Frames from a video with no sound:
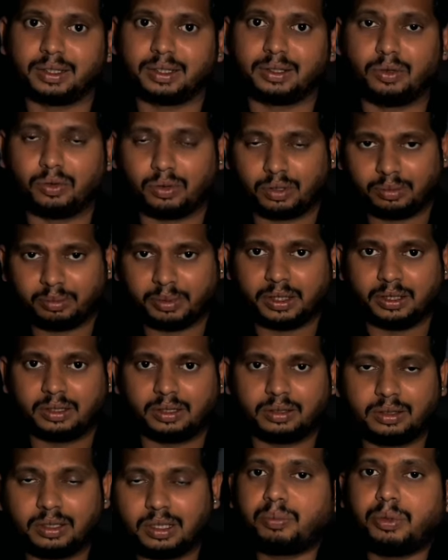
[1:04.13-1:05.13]
ఎక్స్
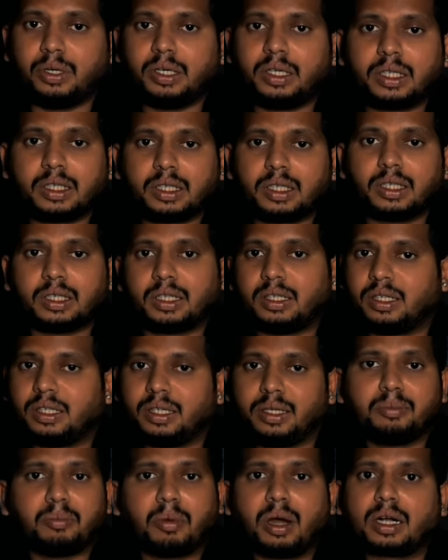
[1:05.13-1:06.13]
గవర్నమెంట్ పొలిటికల్గా
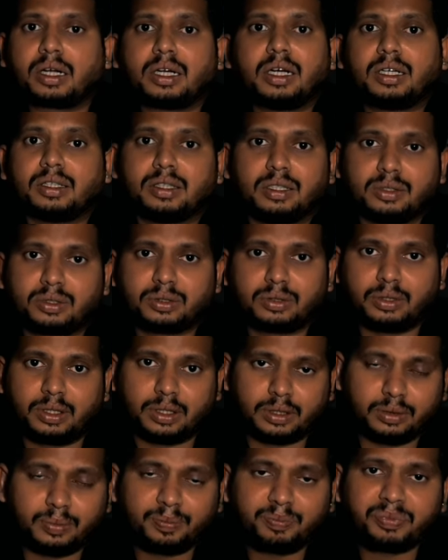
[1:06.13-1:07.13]
నేనేం
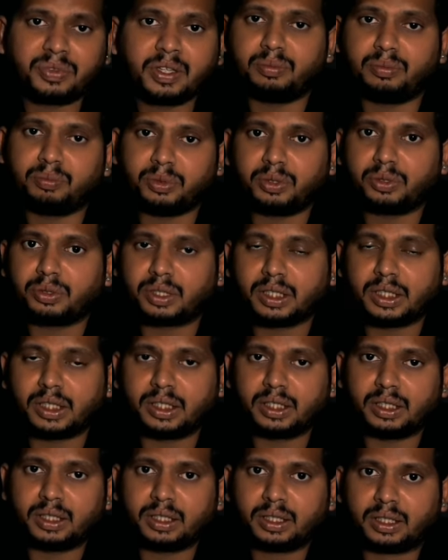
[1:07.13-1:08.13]
మాట్లాడదలుచుకోలేదు అండ్
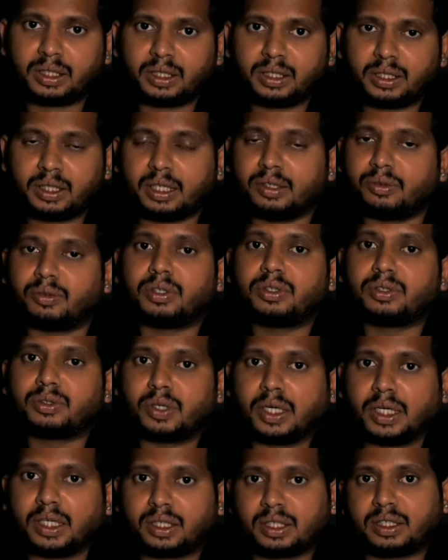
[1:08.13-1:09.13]
ప్యూర్లీ ఐ వాంట్
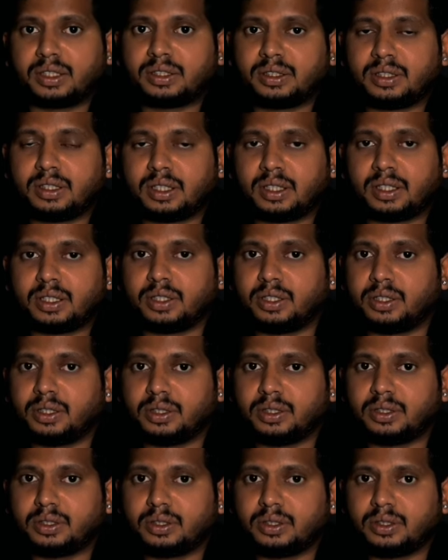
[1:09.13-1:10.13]
టు అడ్రస్ ద
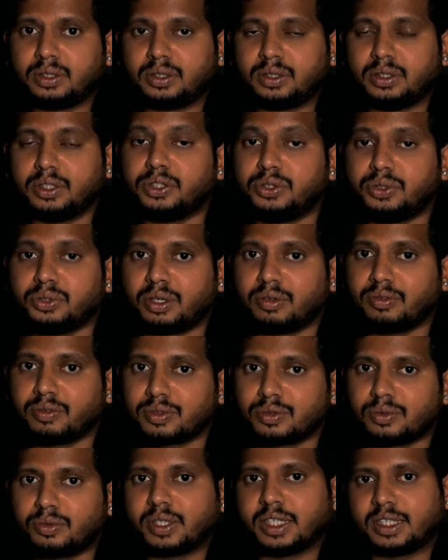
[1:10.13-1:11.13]
ఇష్యూ
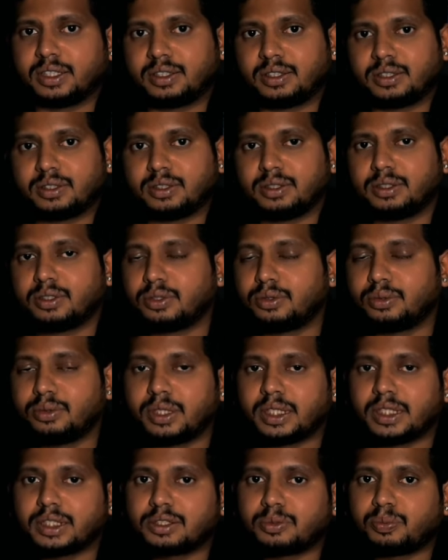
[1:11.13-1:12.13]
ఆఫ్ స్టూడెంట్స్
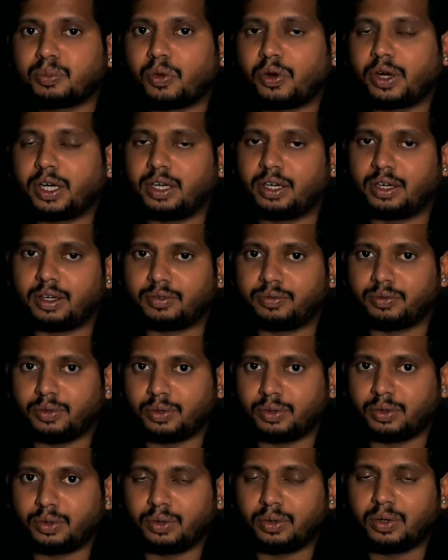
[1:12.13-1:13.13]
స్టూడెంట్స్ పాయింట్ ఆఫ్
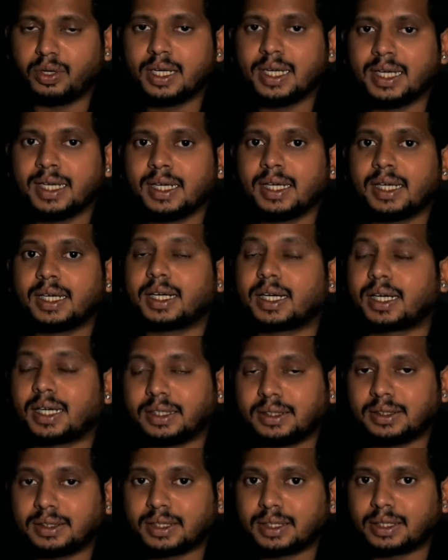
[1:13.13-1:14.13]
వ్యూలో
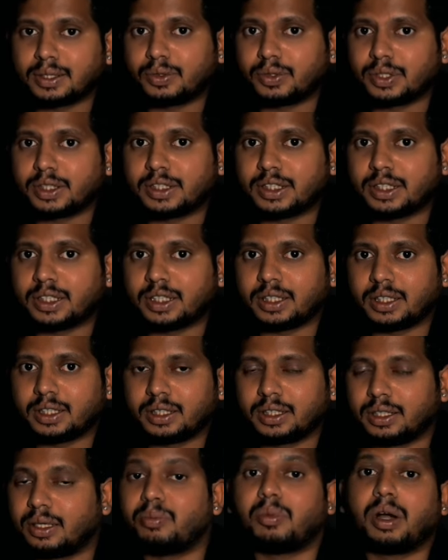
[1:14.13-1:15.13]
కన్సర్న్ గురించే
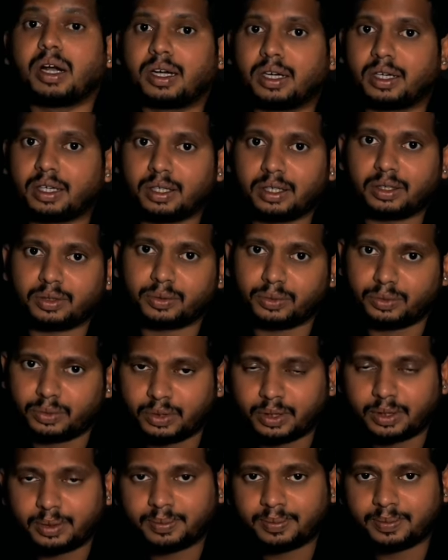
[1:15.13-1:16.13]
నేను
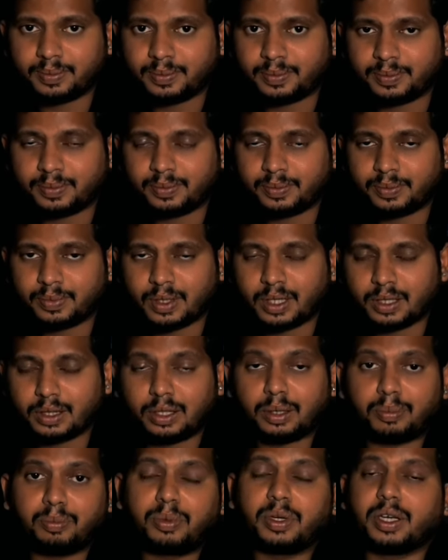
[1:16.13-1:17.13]
మాట్లాడాలనుకుంటున్నా
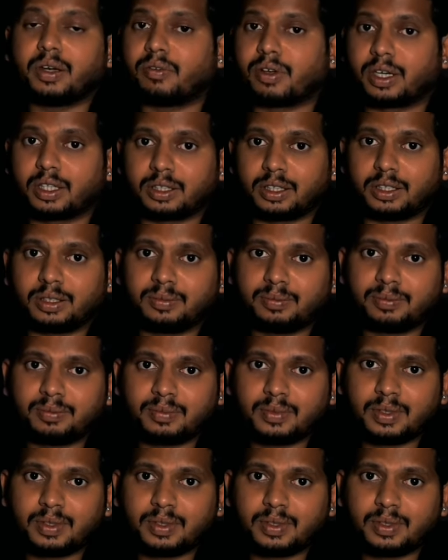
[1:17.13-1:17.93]
తప్పు ఎవరిది